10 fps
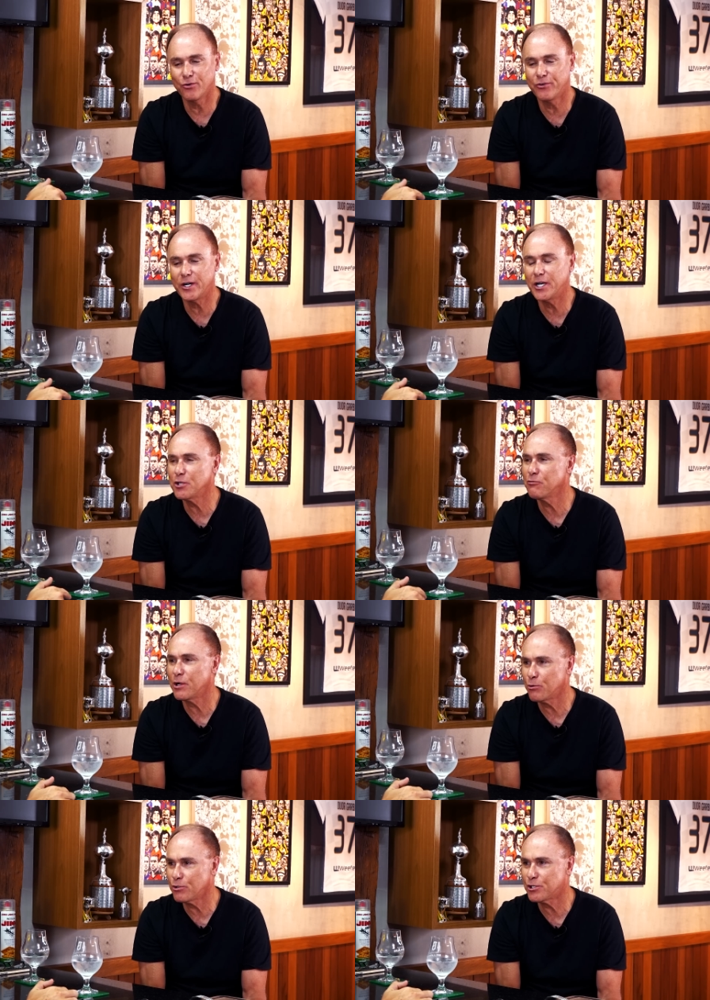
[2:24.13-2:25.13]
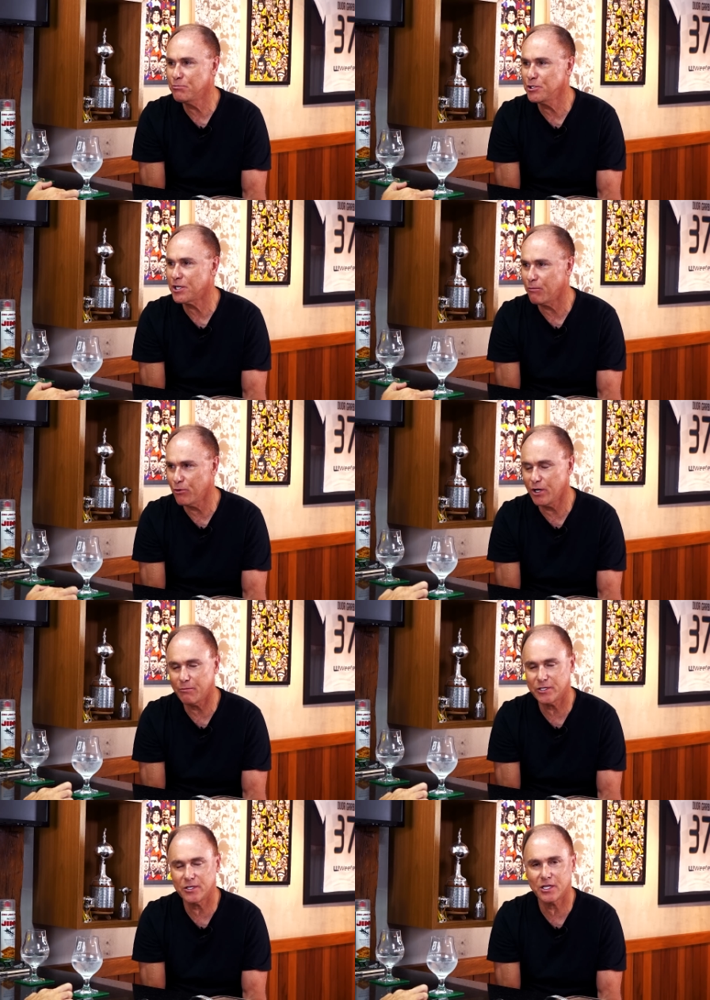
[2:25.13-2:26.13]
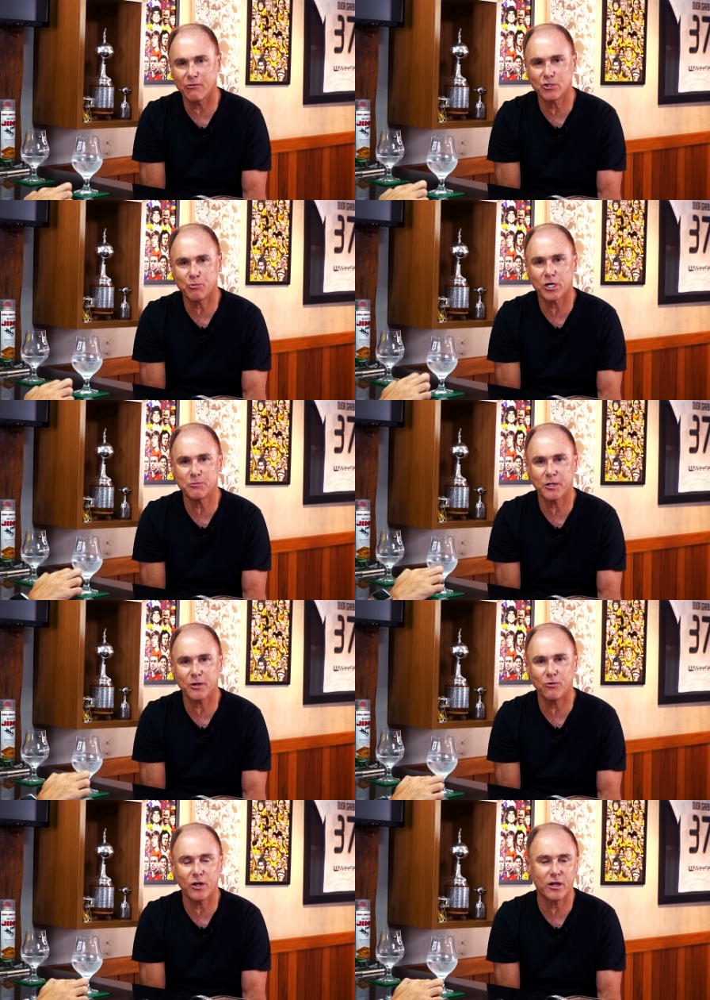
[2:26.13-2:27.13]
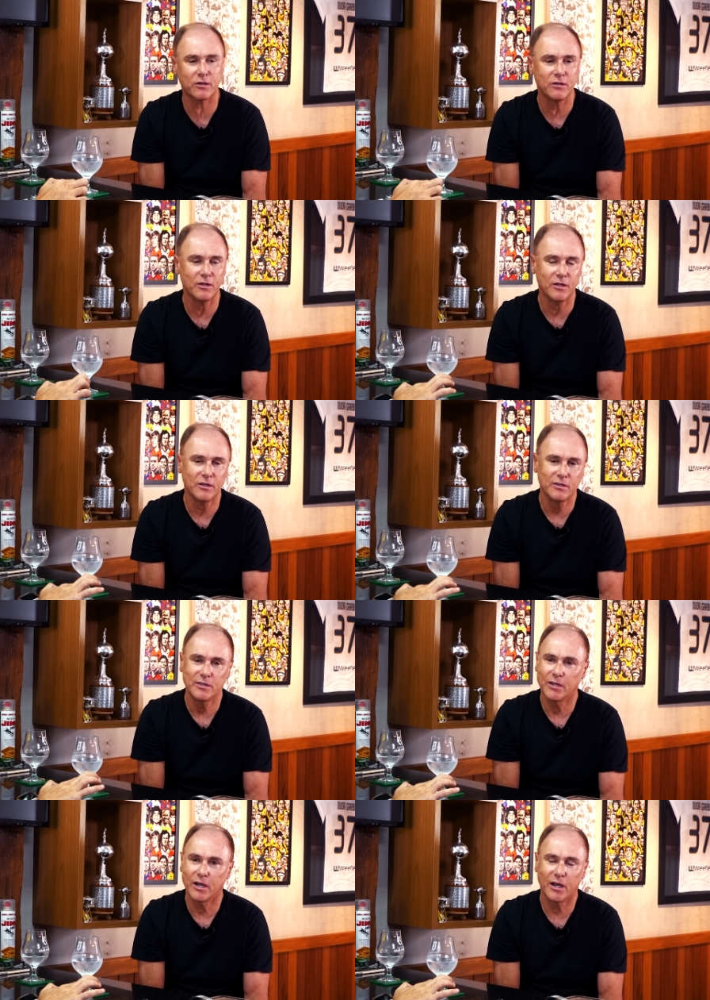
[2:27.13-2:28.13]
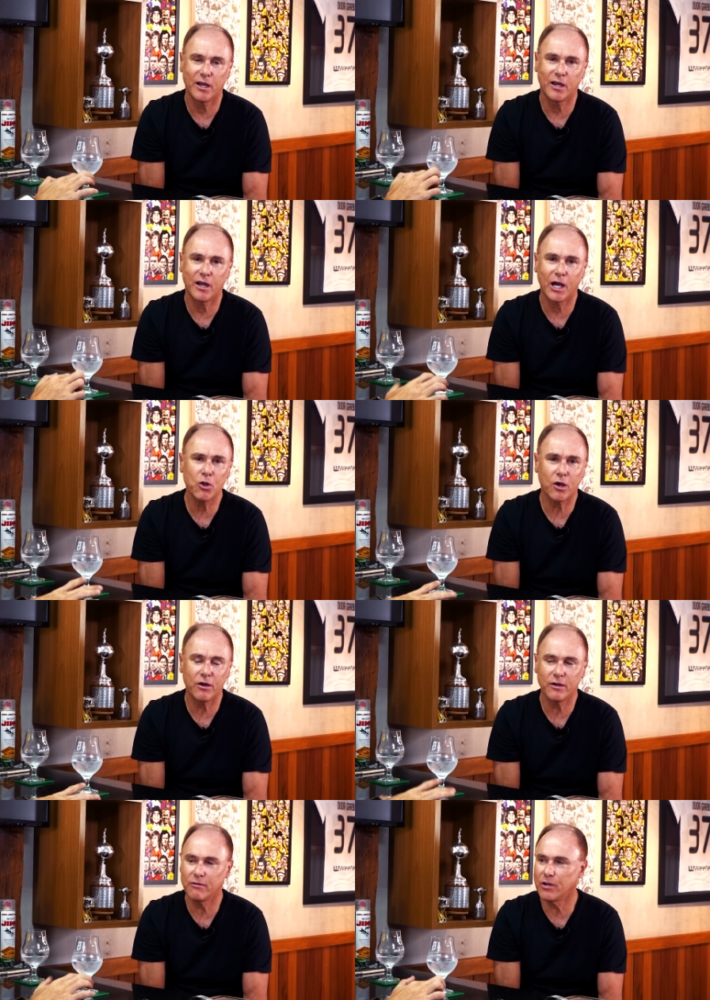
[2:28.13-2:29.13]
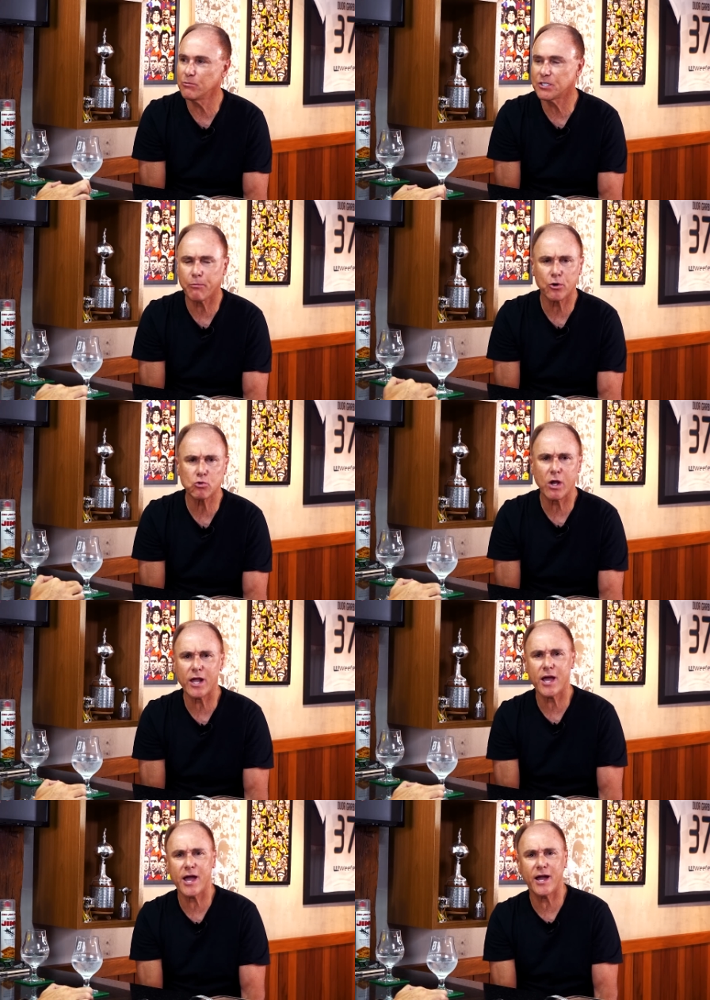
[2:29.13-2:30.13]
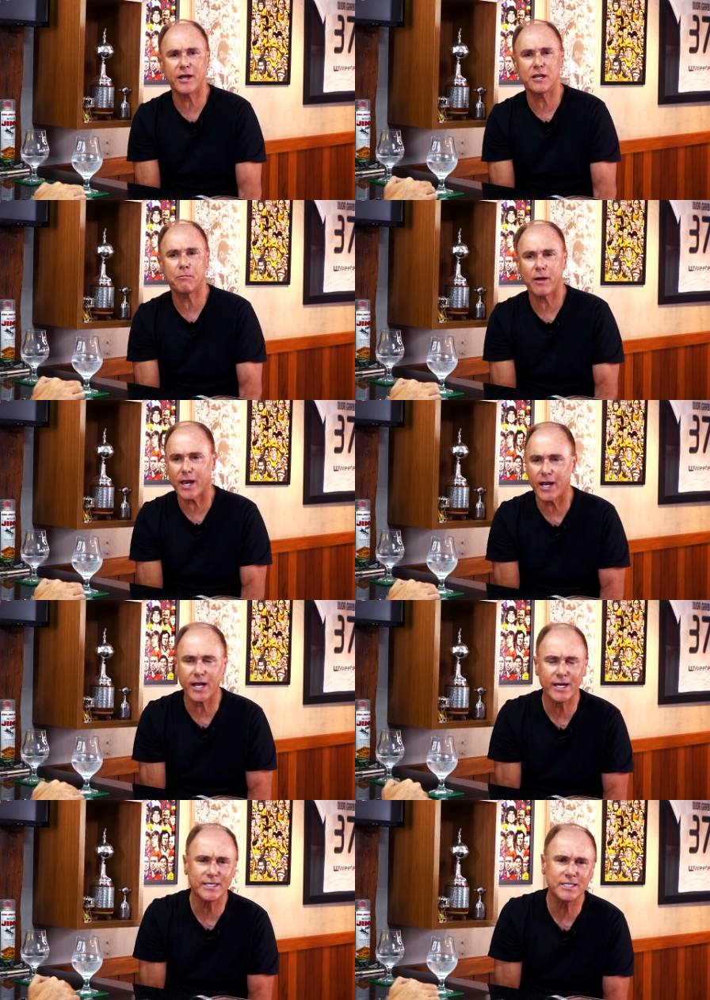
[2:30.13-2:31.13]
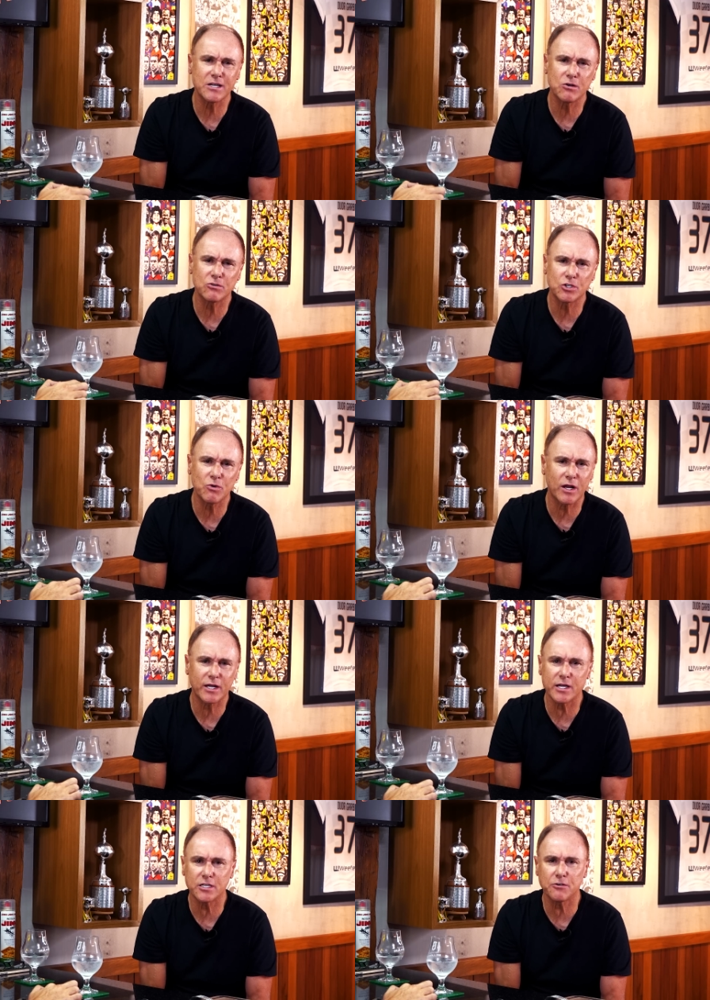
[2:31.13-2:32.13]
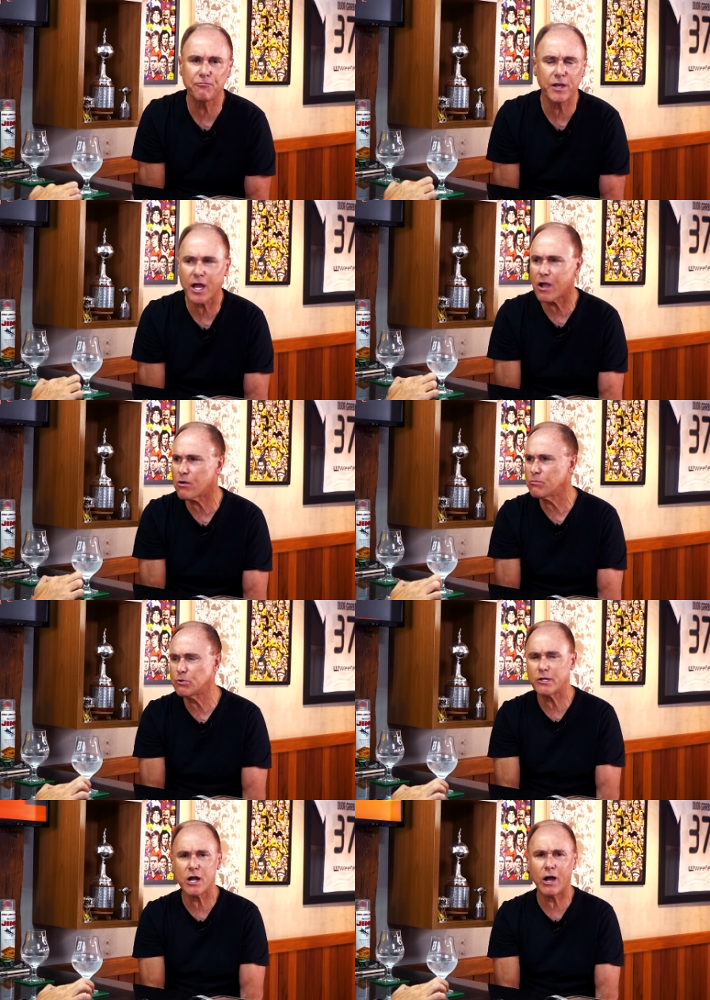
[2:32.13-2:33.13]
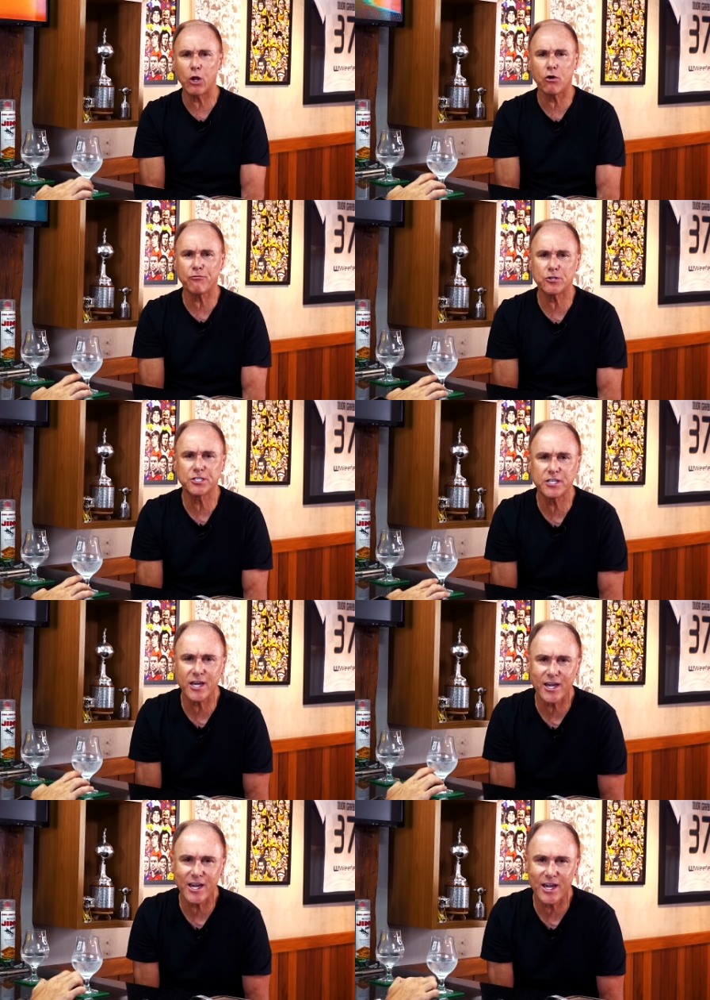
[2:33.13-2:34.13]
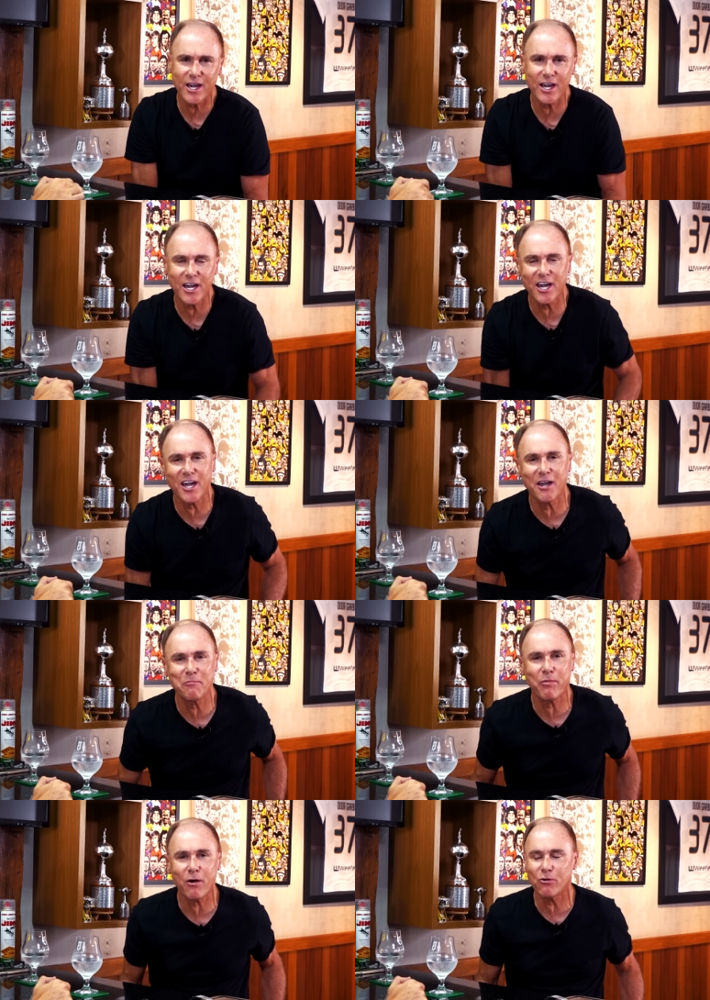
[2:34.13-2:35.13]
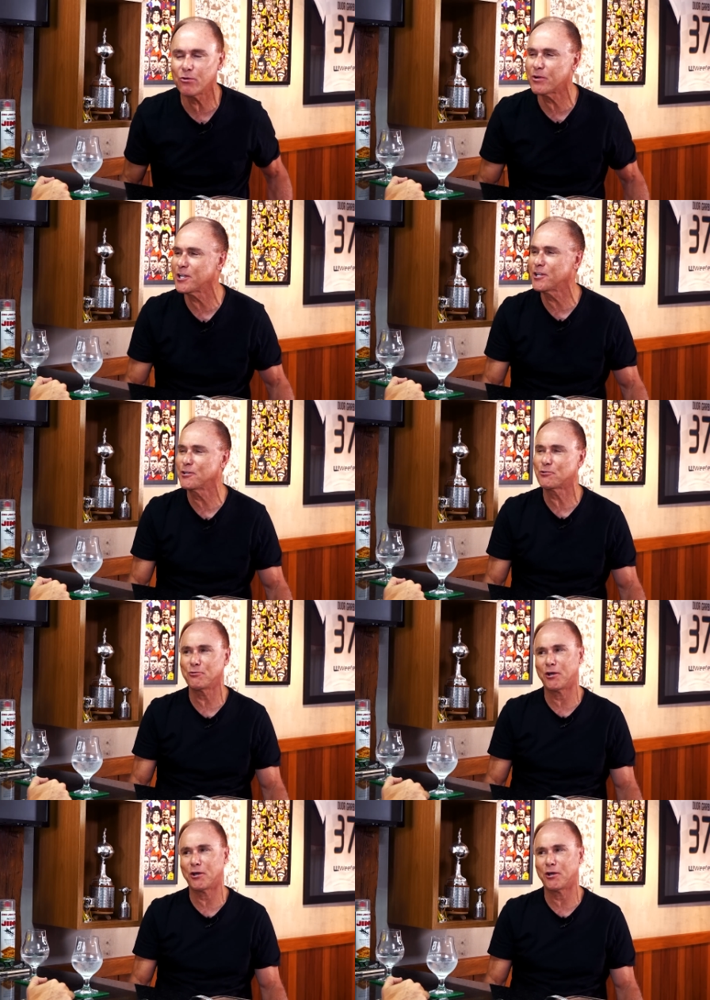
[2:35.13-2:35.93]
o Fernando Vanucci me chamou, ele apresentava o esporte espetacular. Ah, alô, ah, vamos a Porto Alegre para a narração de uma grande final mundial. Alô, você, Paulo Brito!